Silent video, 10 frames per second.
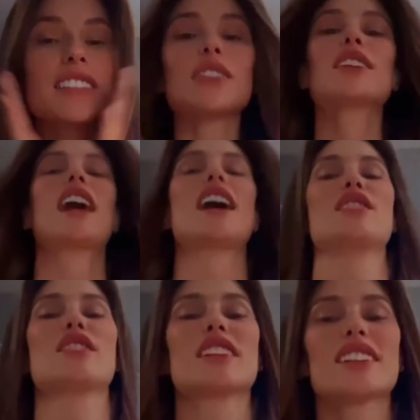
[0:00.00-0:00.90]

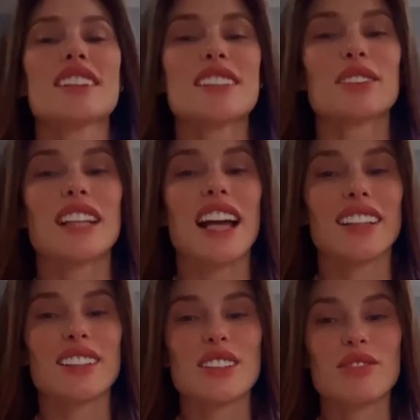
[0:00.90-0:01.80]
saudade, tanta
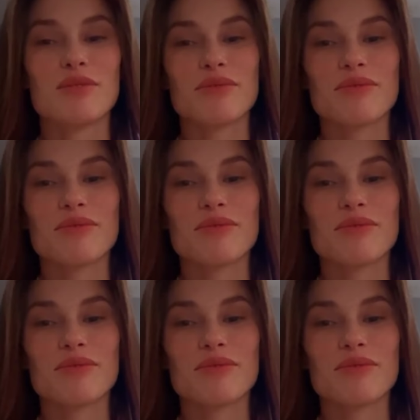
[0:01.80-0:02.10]
saudade